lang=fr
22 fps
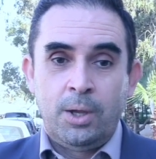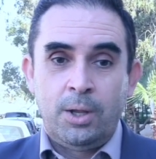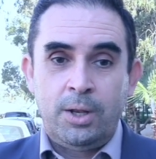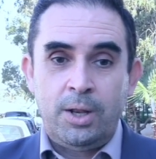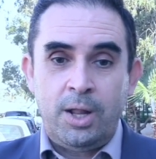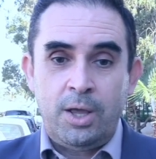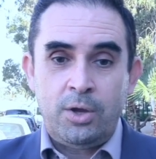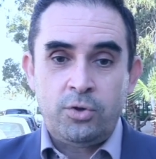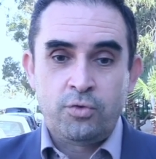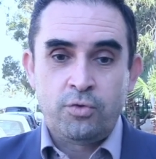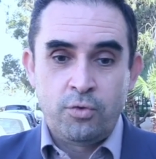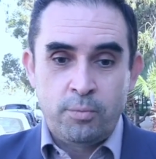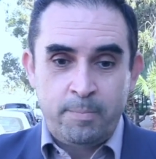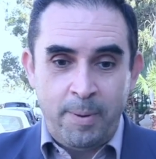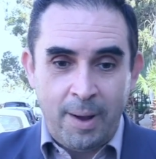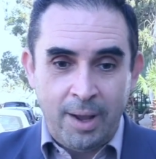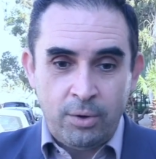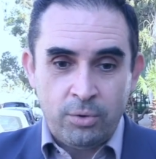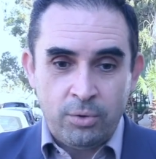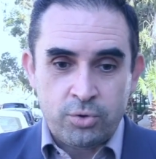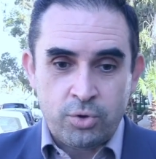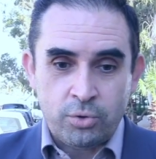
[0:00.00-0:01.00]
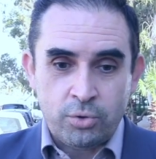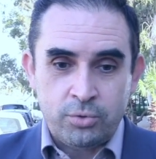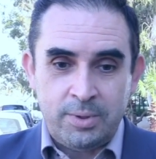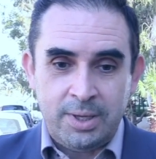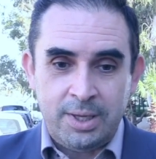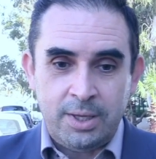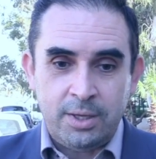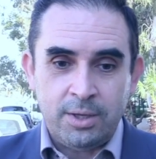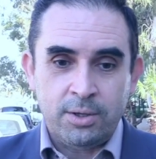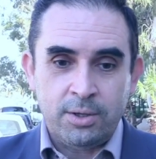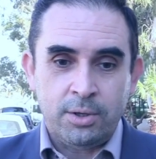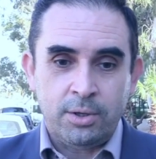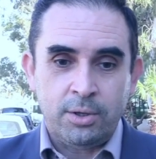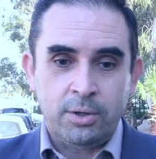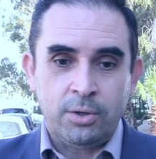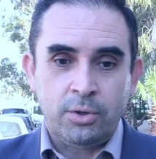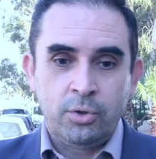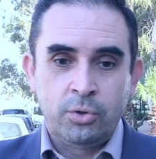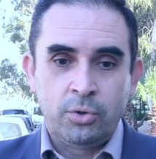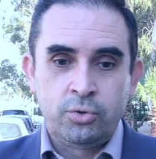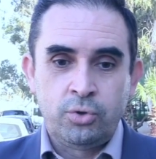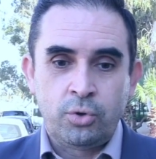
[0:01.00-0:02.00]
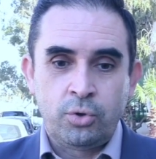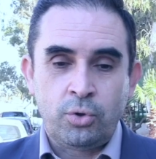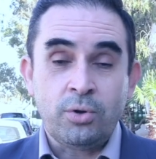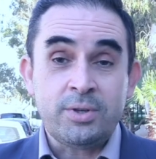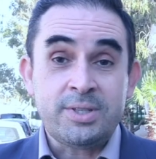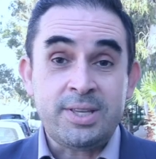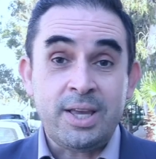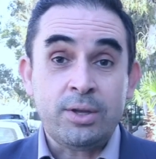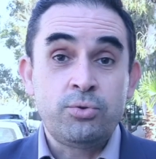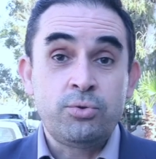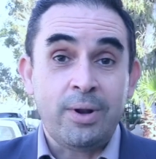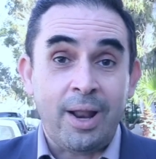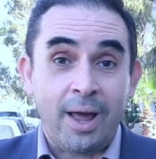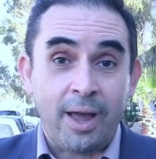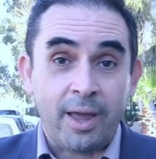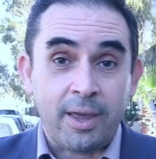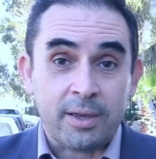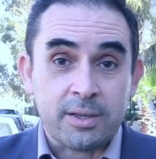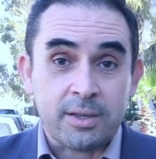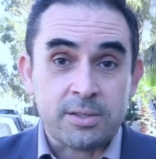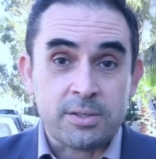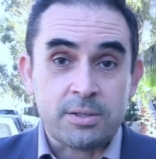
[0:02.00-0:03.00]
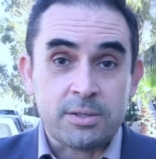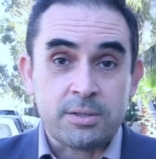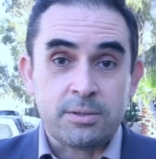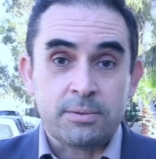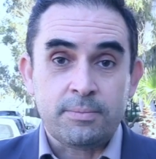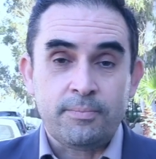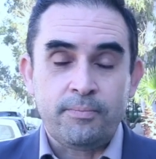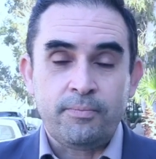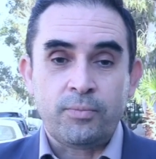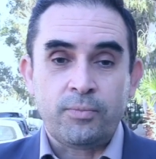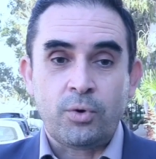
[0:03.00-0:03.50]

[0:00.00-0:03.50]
Là, je vous parle aujourd'hui euh, du cancer du larynx.